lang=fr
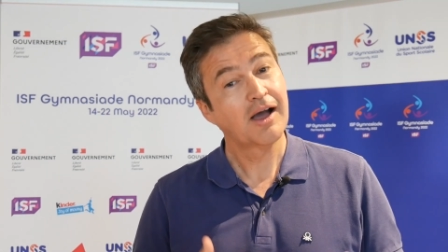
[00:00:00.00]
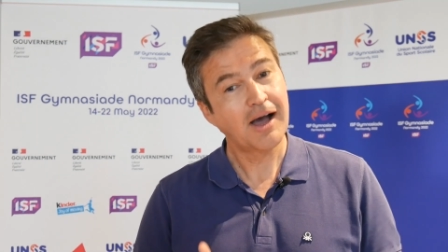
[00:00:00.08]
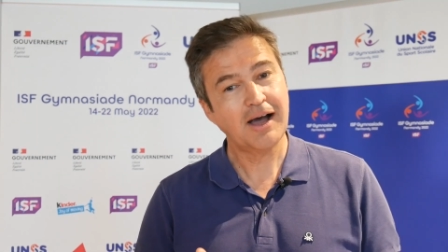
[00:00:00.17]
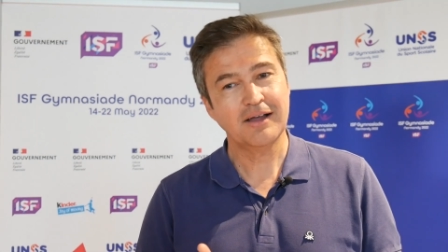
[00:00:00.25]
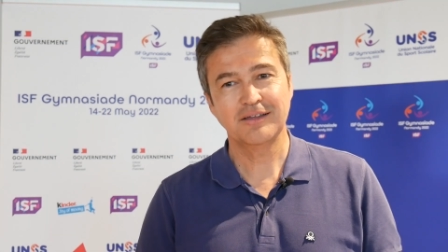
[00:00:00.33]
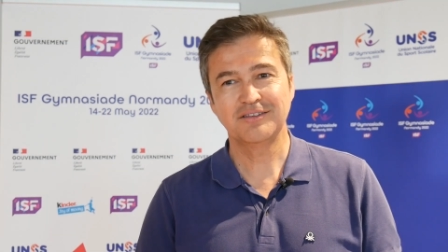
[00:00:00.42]

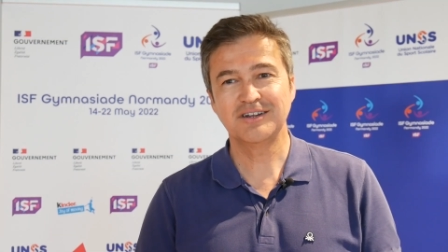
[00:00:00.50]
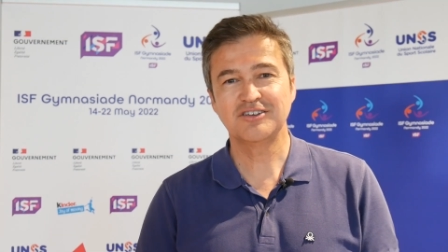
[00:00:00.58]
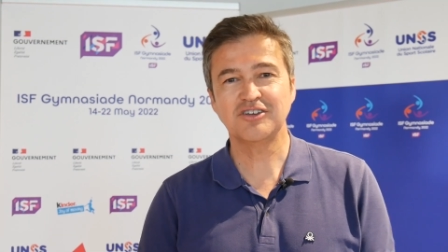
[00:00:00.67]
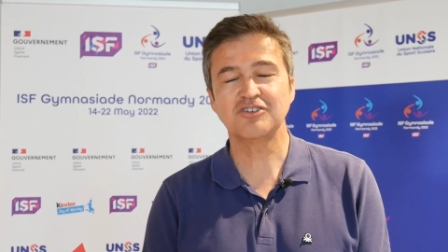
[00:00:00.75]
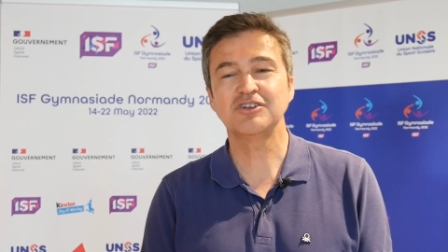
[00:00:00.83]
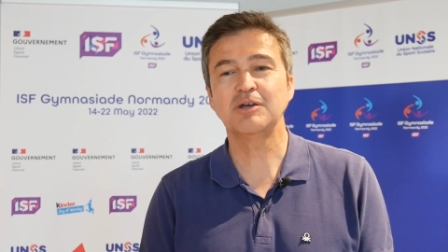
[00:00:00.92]
à
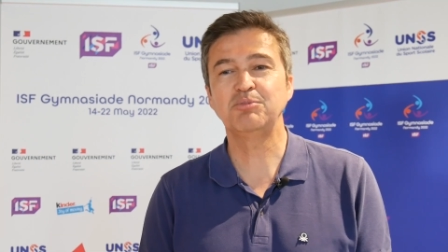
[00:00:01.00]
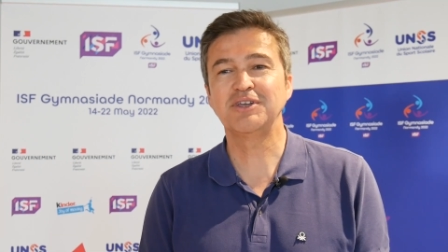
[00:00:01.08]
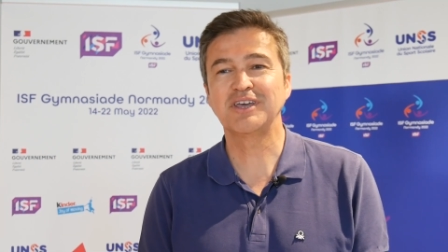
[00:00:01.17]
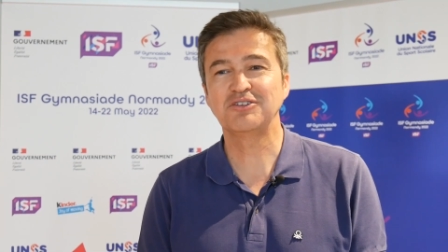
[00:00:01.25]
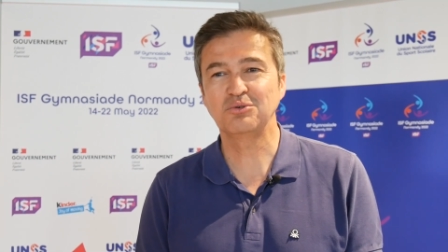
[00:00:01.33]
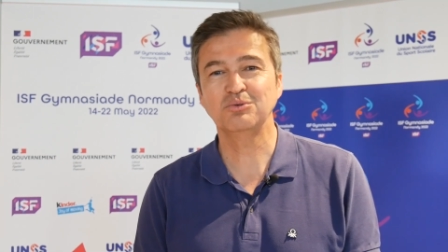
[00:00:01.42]
télécharger
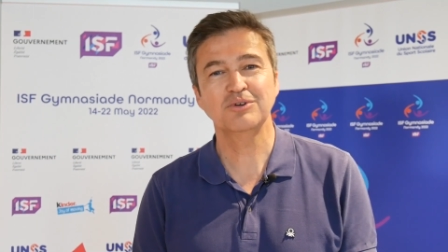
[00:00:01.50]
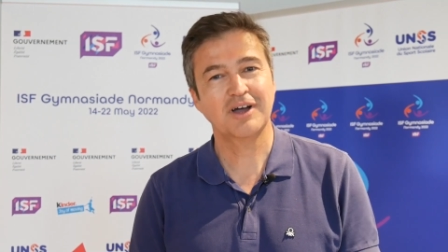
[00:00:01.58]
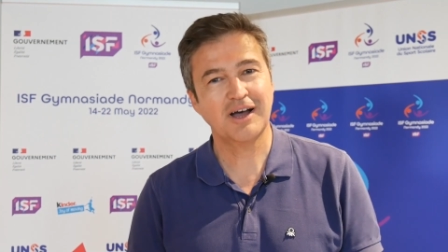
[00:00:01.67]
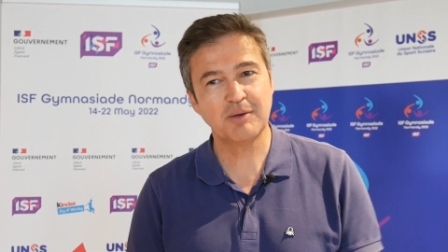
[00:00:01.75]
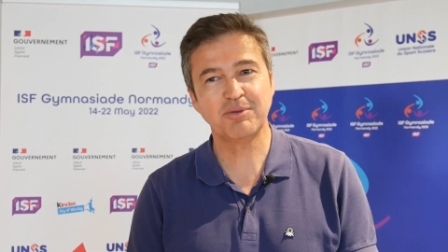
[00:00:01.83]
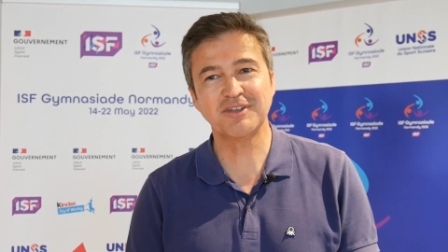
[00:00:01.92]
l'application,
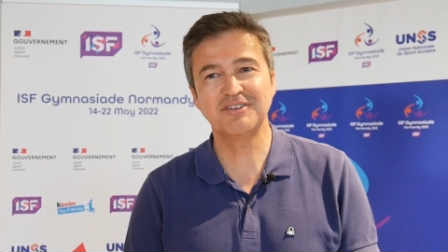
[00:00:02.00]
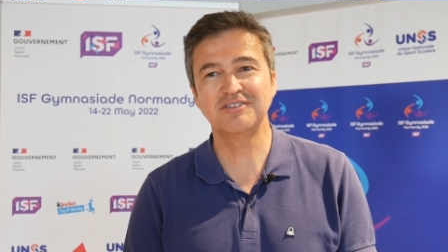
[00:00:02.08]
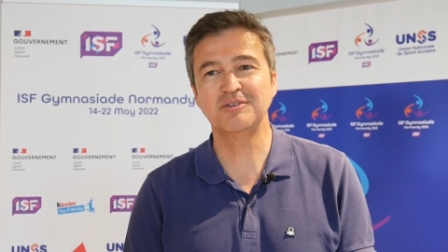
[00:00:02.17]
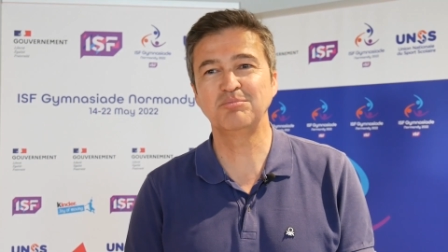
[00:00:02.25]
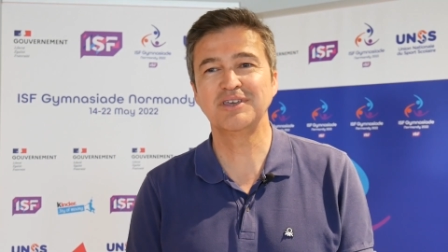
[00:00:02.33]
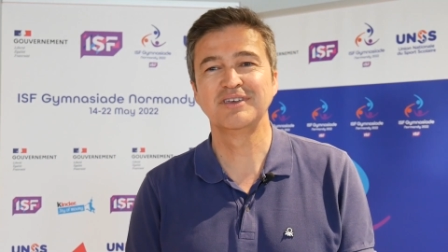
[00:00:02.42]
à
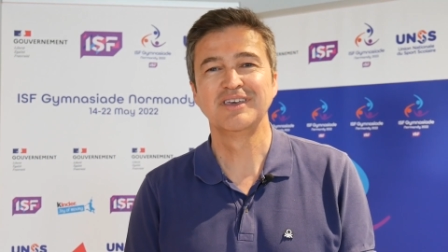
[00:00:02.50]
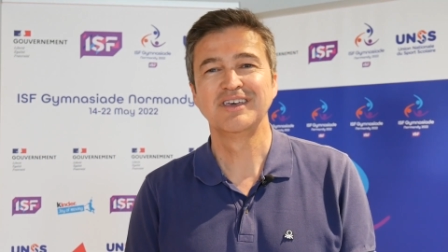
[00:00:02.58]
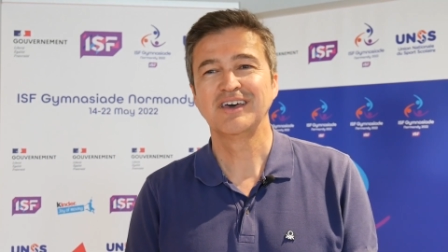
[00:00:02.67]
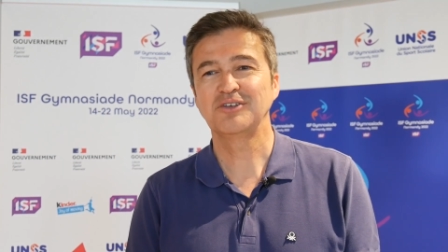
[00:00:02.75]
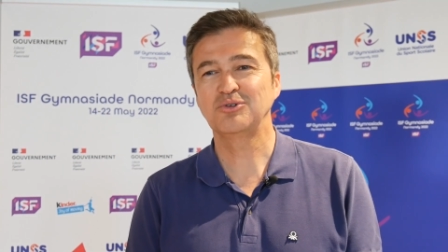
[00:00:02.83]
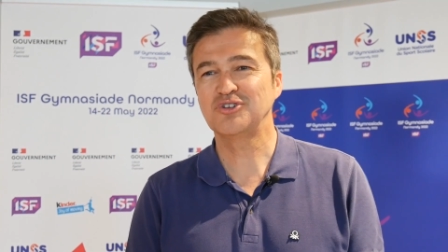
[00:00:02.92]
participer
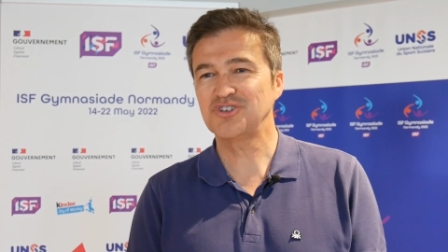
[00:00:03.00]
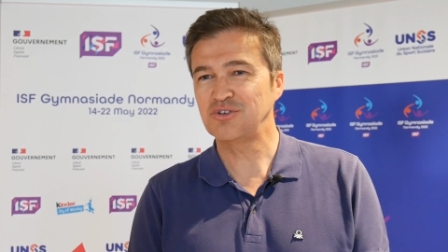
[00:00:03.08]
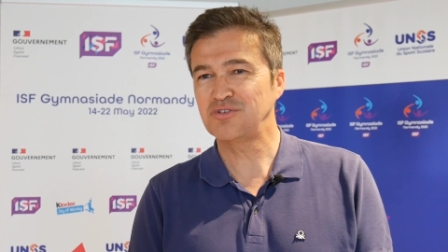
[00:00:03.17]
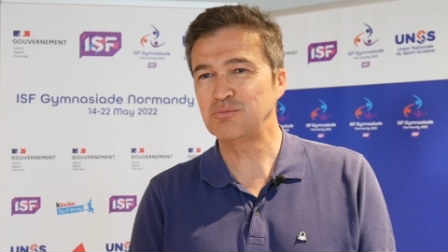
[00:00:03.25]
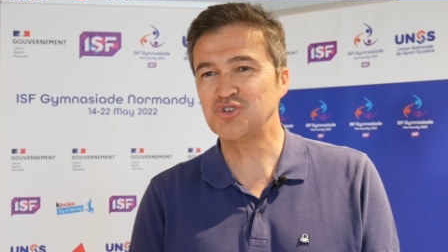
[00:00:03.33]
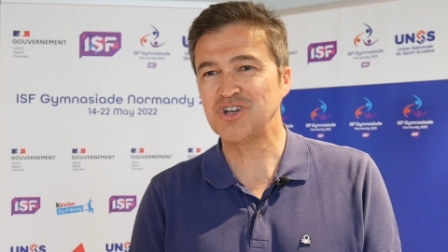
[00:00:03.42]
à ce
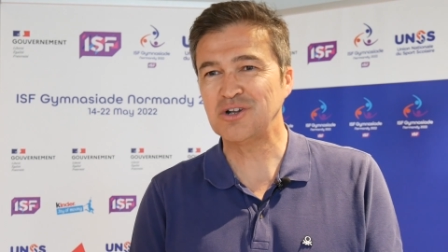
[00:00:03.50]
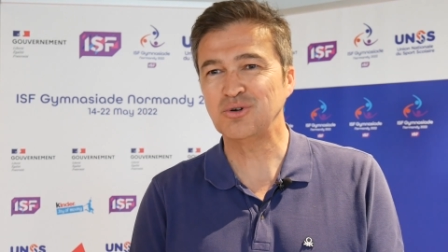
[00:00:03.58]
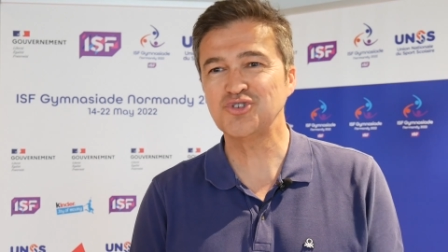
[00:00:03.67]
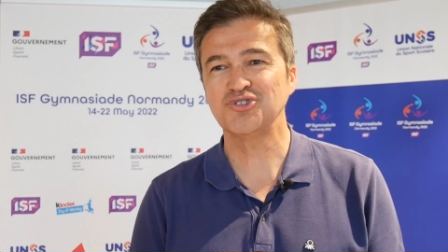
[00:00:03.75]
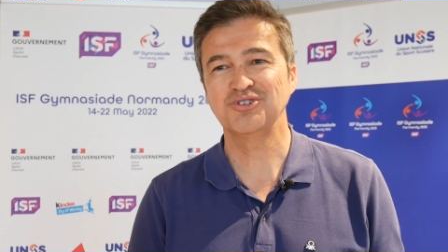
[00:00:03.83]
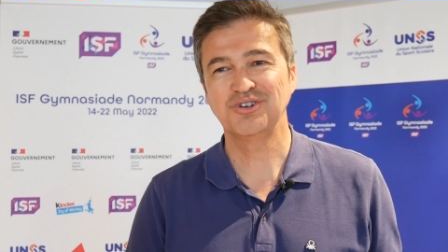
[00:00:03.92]
fameux
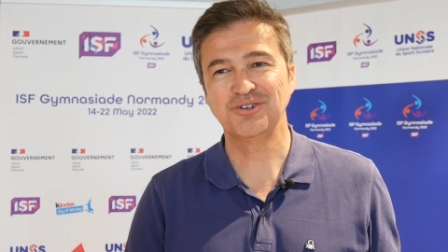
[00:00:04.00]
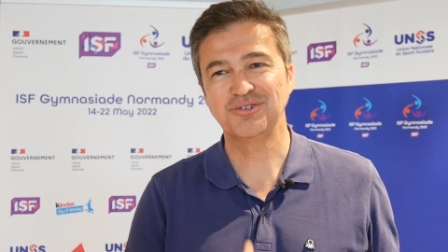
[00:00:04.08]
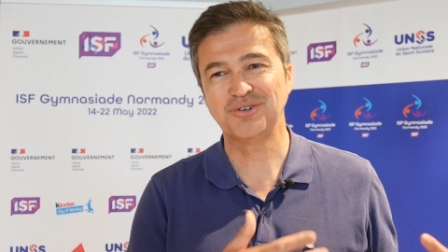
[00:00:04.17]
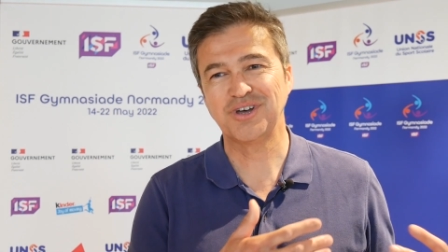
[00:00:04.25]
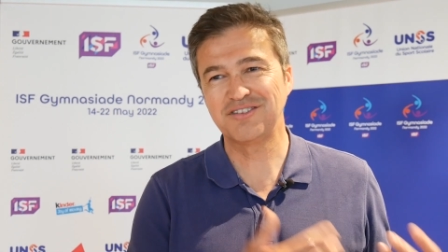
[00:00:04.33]
challenge euh,